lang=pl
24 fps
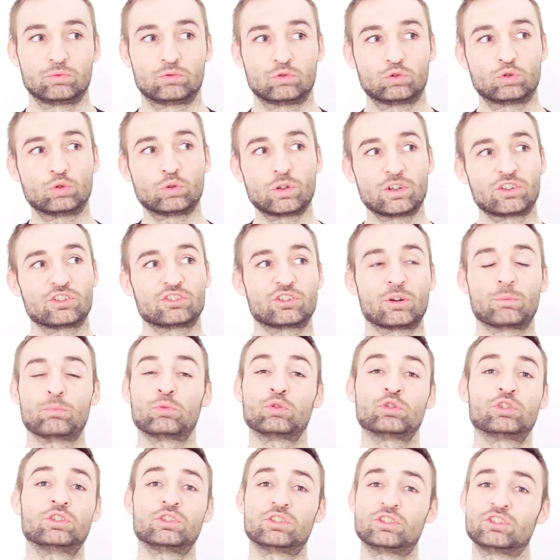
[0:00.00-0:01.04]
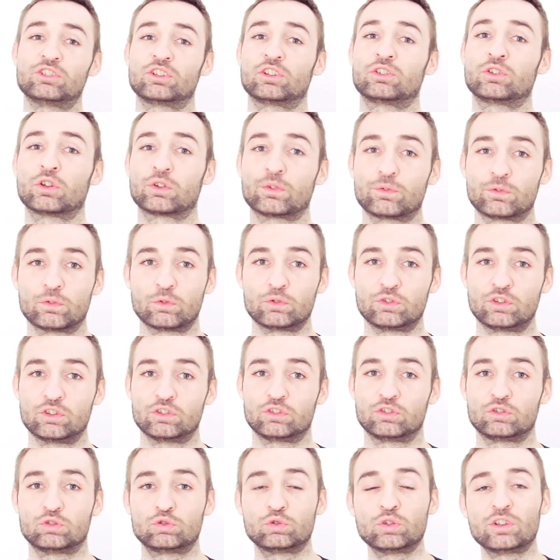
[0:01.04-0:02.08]
czujesz, że musi ci się to
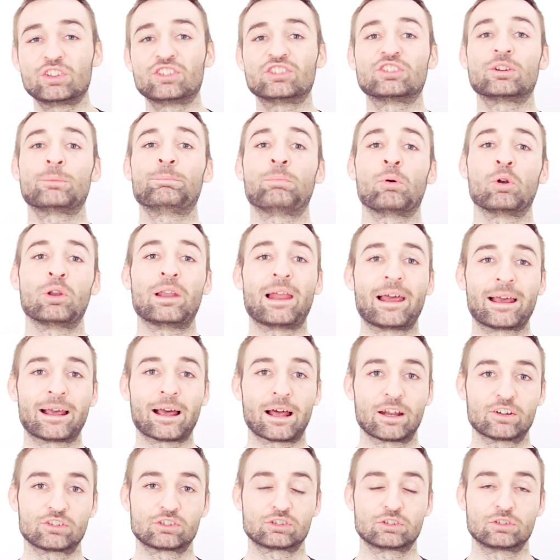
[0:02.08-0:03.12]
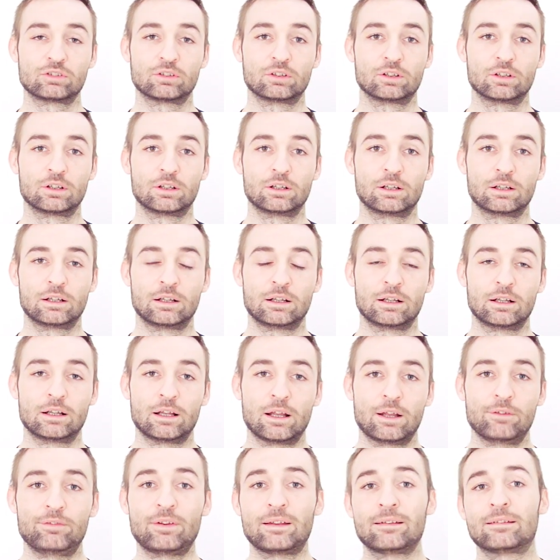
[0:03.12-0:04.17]
zwrócić, czujesz, że polegasz.
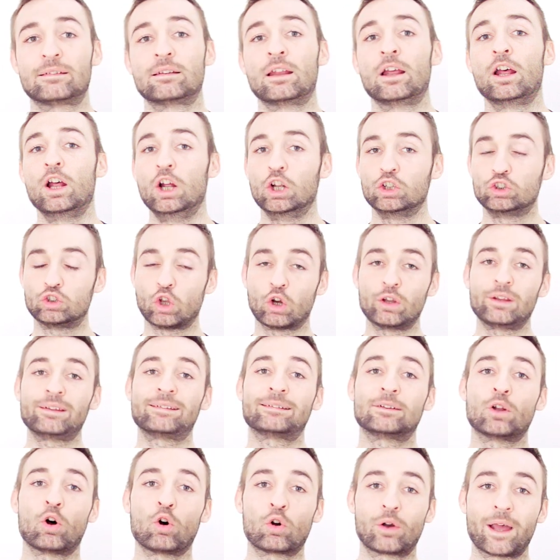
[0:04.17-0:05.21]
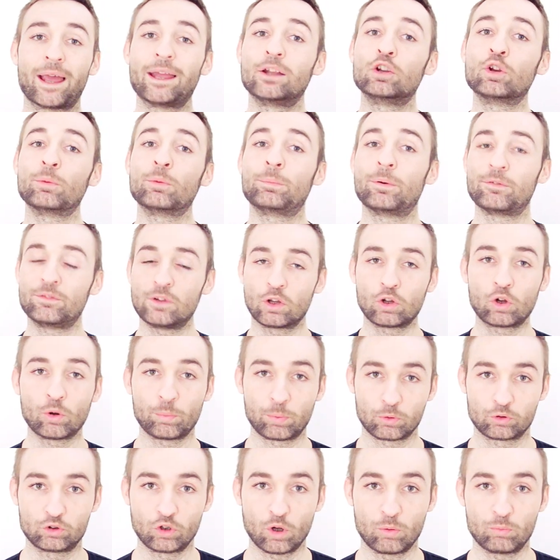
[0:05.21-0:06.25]
Więc to jest ok do pewnego
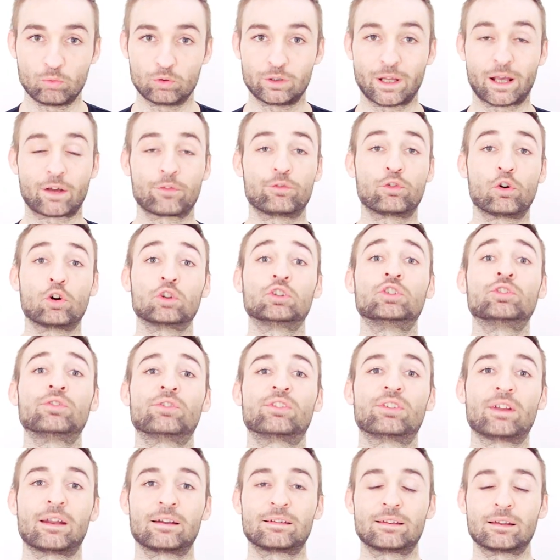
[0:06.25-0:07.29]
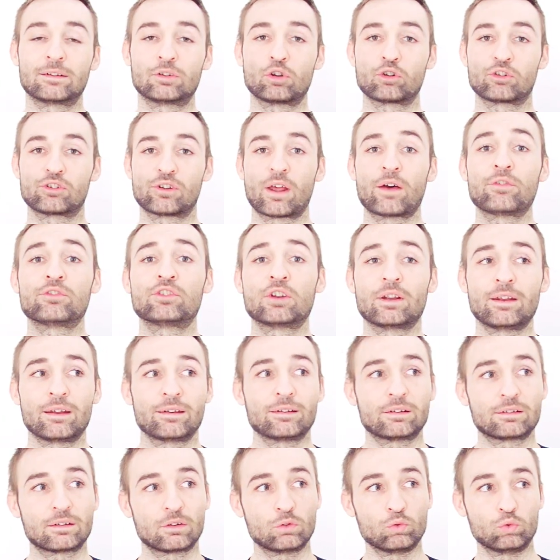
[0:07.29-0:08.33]
poziomu. Jak wchodzisz w serce, to zawsze
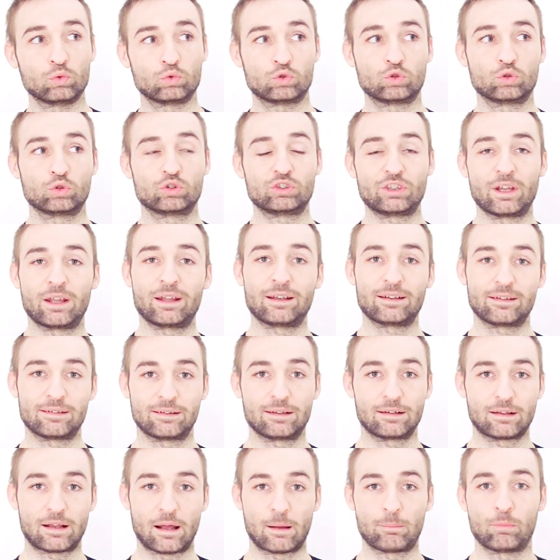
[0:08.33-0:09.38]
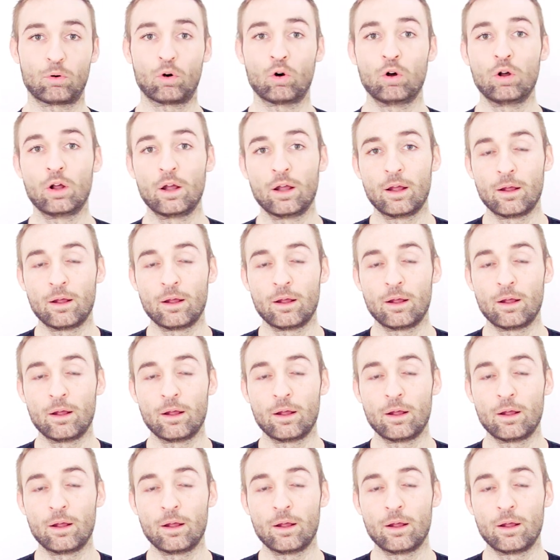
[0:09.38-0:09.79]
jest uczucie ryzyka, bo